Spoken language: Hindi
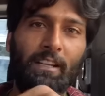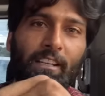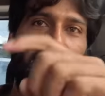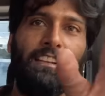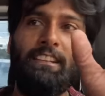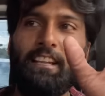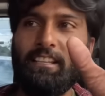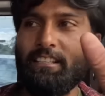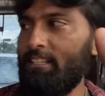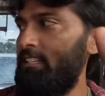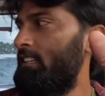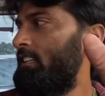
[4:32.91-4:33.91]
भर के ले जाते
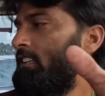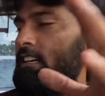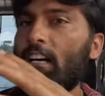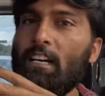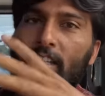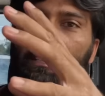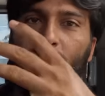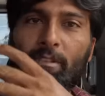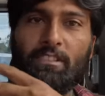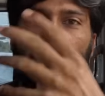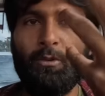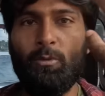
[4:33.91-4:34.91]
हैं ये आगे
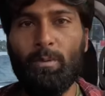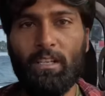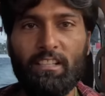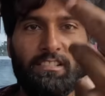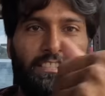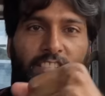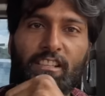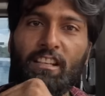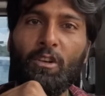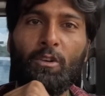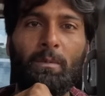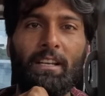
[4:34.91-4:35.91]
पीछे ऊपर नीचे
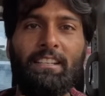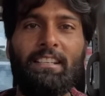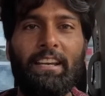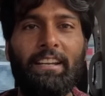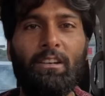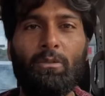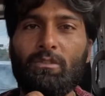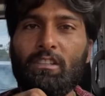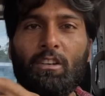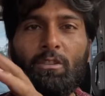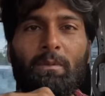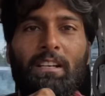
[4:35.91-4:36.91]
जितने लोग भरे जाए ना
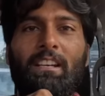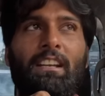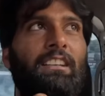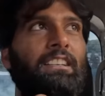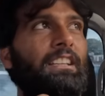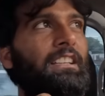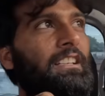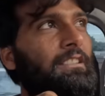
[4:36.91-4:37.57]
उतने लोग भर के ले जाते